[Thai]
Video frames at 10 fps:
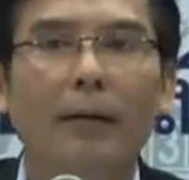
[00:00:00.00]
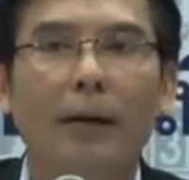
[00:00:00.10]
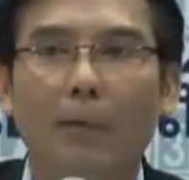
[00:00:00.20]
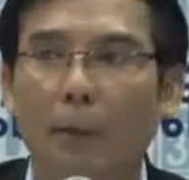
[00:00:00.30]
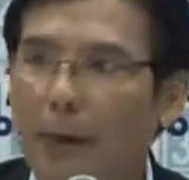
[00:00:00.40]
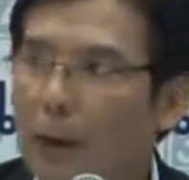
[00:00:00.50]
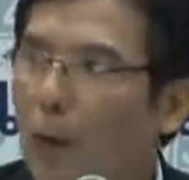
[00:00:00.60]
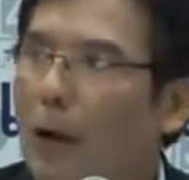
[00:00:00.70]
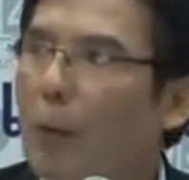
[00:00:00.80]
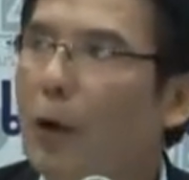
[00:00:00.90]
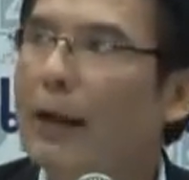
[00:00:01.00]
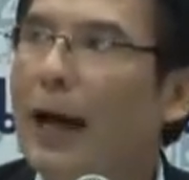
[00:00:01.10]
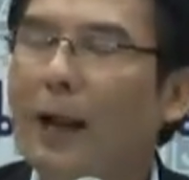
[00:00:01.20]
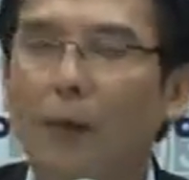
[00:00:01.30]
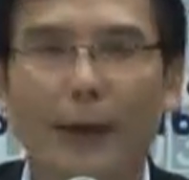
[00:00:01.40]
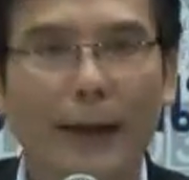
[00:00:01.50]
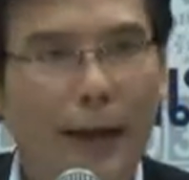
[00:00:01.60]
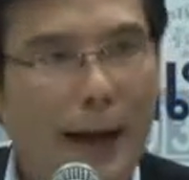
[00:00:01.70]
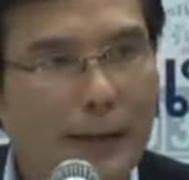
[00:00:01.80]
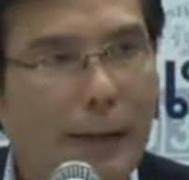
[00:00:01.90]
และผมไม่รู้ขบวนการเหล่านี้
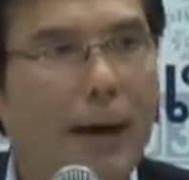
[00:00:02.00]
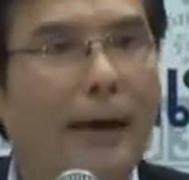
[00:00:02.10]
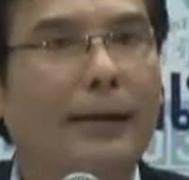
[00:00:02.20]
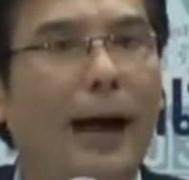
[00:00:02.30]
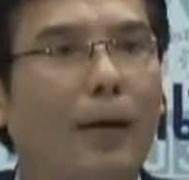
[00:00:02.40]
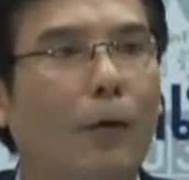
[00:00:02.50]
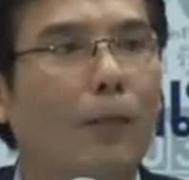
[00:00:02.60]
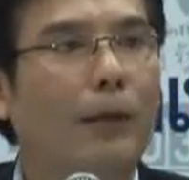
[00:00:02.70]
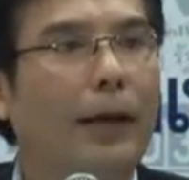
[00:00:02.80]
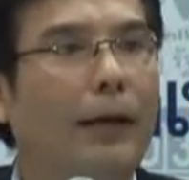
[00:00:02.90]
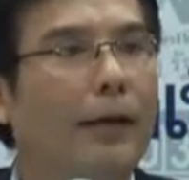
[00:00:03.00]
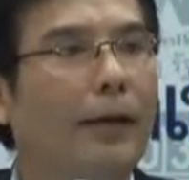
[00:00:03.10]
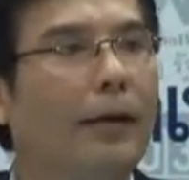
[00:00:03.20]
น่าจะมาจากกลุ่มที่